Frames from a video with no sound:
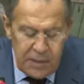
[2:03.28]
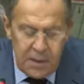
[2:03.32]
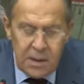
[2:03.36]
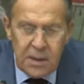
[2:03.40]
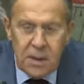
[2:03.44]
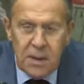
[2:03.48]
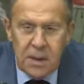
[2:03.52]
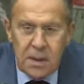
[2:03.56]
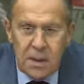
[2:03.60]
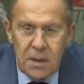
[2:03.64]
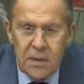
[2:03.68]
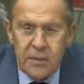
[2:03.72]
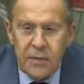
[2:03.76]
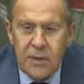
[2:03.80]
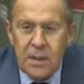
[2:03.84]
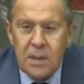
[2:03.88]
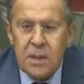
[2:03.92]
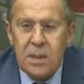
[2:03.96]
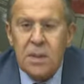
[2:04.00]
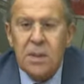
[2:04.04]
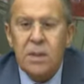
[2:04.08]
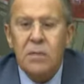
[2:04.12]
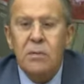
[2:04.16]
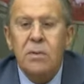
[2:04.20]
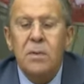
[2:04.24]
Это
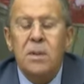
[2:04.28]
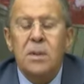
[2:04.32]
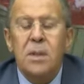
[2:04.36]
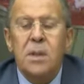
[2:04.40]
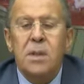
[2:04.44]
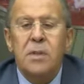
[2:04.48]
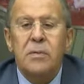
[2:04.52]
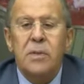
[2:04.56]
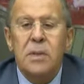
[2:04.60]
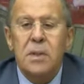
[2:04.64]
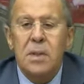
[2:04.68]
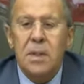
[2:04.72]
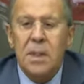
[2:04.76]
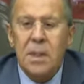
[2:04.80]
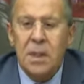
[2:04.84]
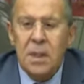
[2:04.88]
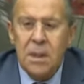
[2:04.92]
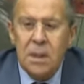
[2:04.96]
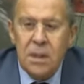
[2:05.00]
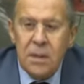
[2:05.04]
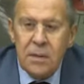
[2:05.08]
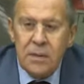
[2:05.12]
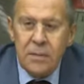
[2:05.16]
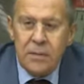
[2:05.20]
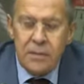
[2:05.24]
зафиксировано, как вы
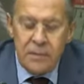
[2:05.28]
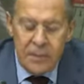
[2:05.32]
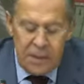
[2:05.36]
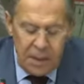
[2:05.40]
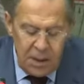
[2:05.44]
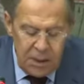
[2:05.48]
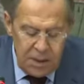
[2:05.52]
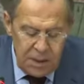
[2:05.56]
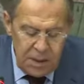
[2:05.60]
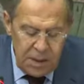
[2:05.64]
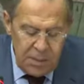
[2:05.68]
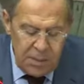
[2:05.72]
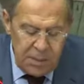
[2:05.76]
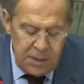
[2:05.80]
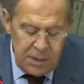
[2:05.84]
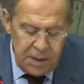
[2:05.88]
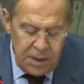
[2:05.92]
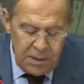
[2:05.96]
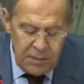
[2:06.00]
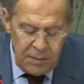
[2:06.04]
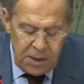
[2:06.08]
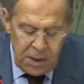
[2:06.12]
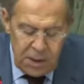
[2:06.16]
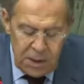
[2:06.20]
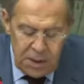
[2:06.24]
знаете, в концепции
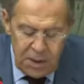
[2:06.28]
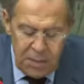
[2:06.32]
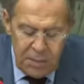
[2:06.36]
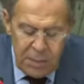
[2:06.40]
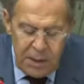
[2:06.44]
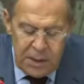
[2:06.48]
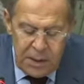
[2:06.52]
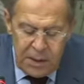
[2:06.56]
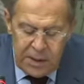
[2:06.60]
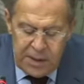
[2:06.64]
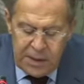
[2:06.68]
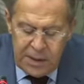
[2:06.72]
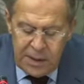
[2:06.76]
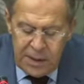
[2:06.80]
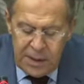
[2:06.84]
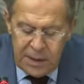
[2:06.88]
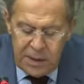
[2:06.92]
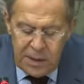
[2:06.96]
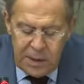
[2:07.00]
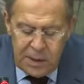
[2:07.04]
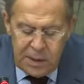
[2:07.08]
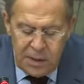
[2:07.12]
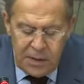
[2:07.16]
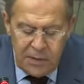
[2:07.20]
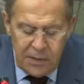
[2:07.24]
внешней политики
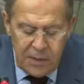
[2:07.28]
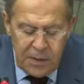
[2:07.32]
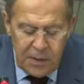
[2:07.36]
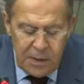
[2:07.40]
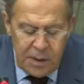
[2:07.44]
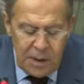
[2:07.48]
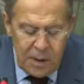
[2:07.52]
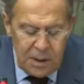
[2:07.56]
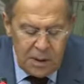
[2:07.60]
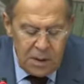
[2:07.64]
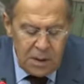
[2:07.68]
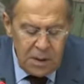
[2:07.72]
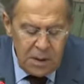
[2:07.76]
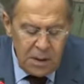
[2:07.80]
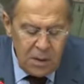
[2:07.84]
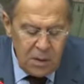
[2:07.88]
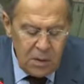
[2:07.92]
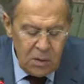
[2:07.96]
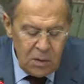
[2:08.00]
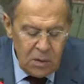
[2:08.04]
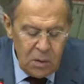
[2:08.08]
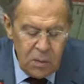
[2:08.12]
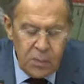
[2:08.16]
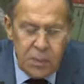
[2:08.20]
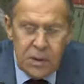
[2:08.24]
Российской Федерации,
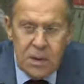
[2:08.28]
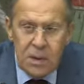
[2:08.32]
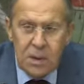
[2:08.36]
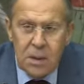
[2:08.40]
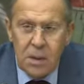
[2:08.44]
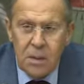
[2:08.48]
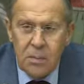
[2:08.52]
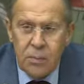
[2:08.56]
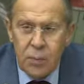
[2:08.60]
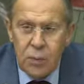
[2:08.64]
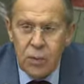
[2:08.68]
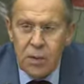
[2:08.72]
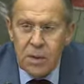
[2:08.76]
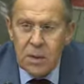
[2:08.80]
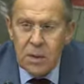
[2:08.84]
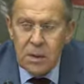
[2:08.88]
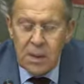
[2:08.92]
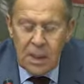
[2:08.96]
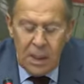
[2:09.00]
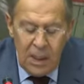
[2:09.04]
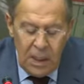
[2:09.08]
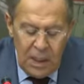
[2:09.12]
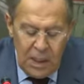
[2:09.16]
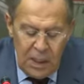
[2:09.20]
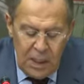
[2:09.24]
которую президент Путин
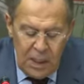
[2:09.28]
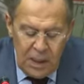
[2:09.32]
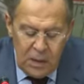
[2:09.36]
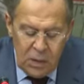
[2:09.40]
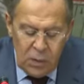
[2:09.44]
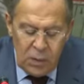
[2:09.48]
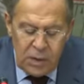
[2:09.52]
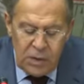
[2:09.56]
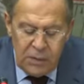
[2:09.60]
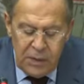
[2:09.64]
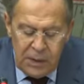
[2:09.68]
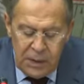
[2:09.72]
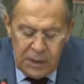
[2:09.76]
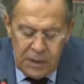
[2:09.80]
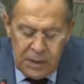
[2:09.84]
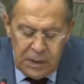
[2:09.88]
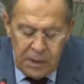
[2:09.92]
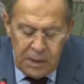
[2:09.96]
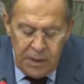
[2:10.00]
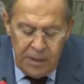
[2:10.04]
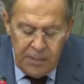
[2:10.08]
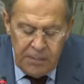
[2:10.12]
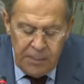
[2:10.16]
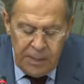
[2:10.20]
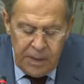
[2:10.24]

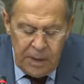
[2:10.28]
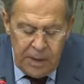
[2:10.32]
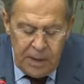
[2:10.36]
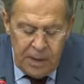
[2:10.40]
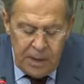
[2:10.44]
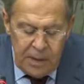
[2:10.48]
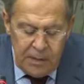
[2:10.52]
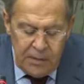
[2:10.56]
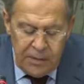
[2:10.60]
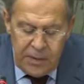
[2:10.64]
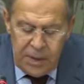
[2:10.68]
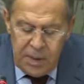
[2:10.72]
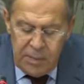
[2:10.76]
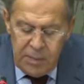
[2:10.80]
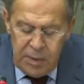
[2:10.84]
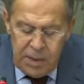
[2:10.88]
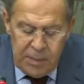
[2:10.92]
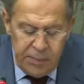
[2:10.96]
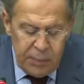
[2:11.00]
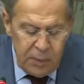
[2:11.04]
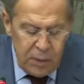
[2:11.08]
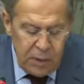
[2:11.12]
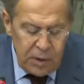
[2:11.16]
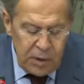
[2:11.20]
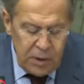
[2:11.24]
утвердил в ноябре
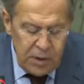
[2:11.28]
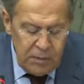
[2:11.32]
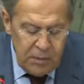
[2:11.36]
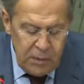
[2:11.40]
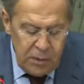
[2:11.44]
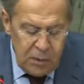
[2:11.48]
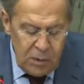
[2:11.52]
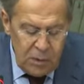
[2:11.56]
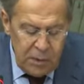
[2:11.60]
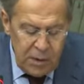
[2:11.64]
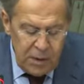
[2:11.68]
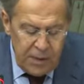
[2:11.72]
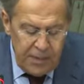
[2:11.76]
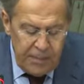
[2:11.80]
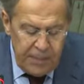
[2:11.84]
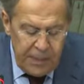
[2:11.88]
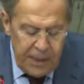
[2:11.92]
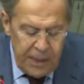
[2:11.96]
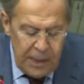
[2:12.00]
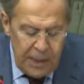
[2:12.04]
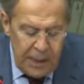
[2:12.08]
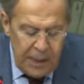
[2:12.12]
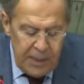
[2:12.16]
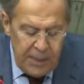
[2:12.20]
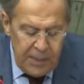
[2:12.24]
прошлого года.
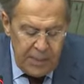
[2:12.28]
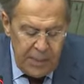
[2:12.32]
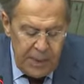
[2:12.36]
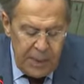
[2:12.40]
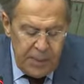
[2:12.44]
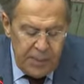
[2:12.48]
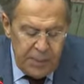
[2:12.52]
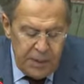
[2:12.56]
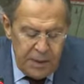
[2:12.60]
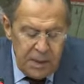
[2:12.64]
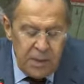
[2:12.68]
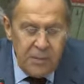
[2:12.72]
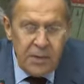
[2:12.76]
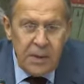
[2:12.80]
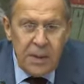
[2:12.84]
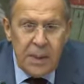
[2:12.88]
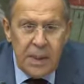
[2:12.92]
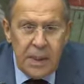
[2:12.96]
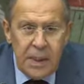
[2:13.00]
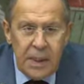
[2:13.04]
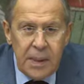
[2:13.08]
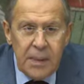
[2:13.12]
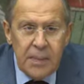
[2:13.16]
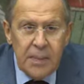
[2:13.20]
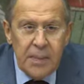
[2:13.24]
Мы
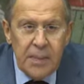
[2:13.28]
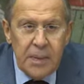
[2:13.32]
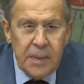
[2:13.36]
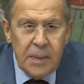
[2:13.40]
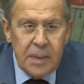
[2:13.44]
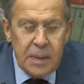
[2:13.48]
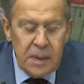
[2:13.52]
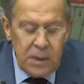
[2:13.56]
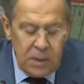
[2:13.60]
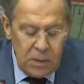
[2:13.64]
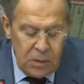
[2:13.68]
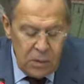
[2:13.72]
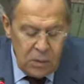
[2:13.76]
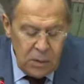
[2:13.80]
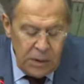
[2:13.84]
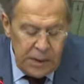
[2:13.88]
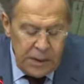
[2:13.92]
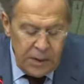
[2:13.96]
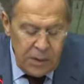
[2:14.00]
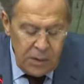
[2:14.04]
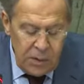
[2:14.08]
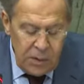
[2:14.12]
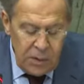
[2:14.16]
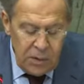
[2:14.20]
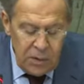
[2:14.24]
продвигаем эту
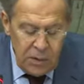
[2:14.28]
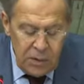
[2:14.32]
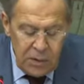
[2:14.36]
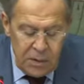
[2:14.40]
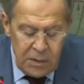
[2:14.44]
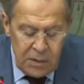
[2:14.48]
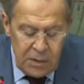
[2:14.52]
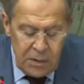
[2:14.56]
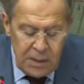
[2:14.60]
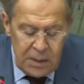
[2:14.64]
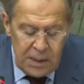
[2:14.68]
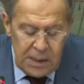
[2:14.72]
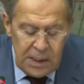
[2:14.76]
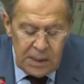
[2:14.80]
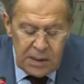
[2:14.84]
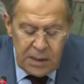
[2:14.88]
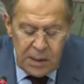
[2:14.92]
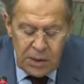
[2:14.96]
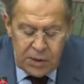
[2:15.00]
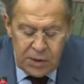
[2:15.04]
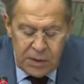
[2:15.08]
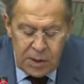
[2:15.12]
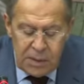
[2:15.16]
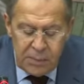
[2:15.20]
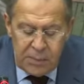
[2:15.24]
линию на
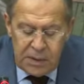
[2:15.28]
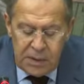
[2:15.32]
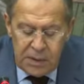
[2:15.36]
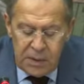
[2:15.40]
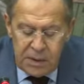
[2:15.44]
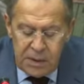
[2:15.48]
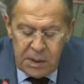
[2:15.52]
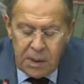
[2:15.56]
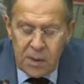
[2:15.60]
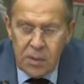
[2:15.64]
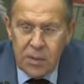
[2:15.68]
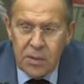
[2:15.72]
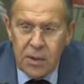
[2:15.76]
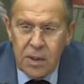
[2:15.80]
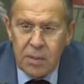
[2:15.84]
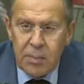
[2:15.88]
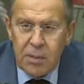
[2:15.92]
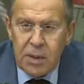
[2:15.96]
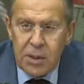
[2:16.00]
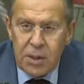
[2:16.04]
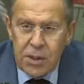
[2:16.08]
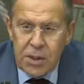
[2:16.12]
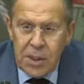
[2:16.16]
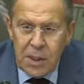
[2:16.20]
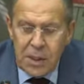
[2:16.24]
различных многосторонних
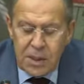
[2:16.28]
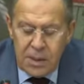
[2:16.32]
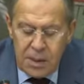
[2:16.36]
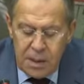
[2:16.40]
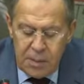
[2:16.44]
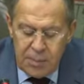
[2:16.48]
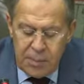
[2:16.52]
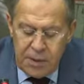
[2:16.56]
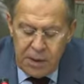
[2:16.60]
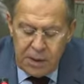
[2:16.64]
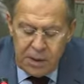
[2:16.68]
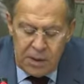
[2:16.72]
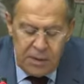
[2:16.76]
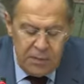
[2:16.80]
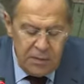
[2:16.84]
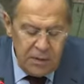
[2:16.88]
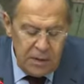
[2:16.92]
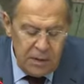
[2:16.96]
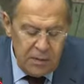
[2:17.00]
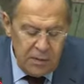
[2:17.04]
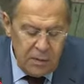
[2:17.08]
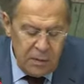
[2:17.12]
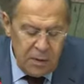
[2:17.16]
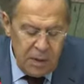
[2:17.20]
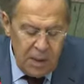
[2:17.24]
площадках, прежде
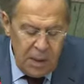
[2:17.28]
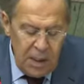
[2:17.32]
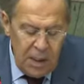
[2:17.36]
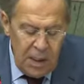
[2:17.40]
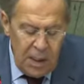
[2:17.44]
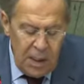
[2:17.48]
всего